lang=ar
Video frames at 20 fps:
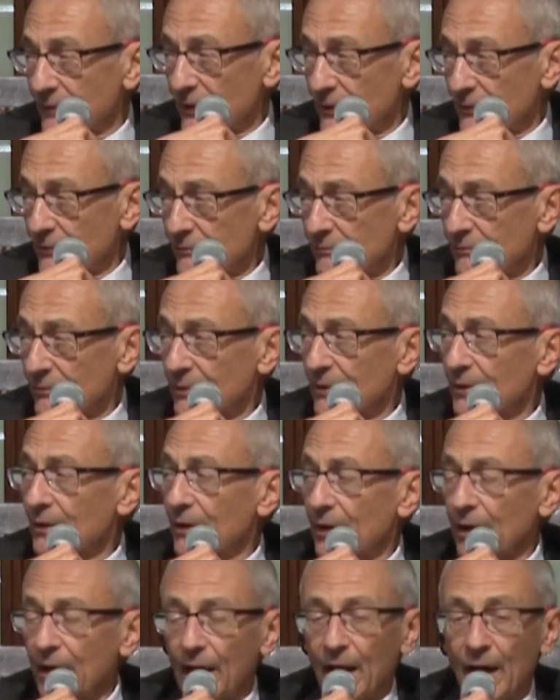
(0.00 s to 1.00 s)
كوب
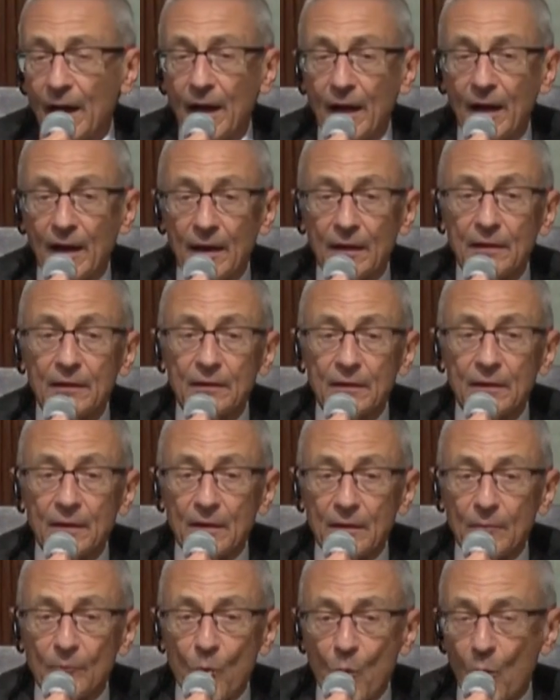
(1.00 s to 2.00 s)
29 في
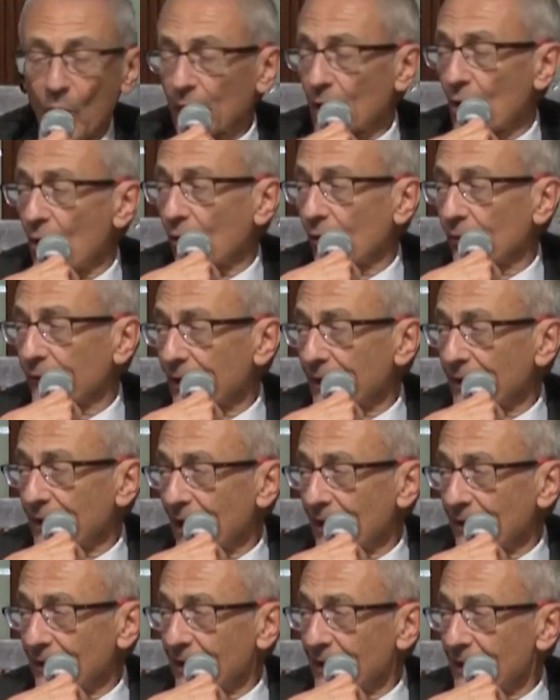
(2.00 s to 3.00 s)
باكو أذربيجان
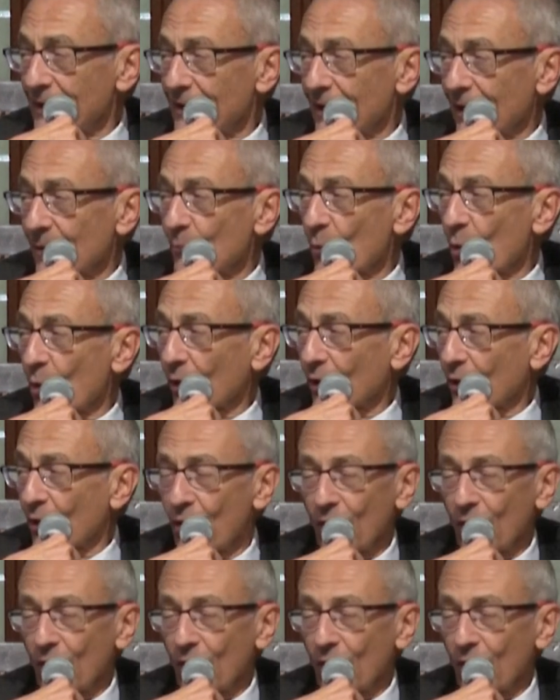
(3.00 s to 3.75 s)
التي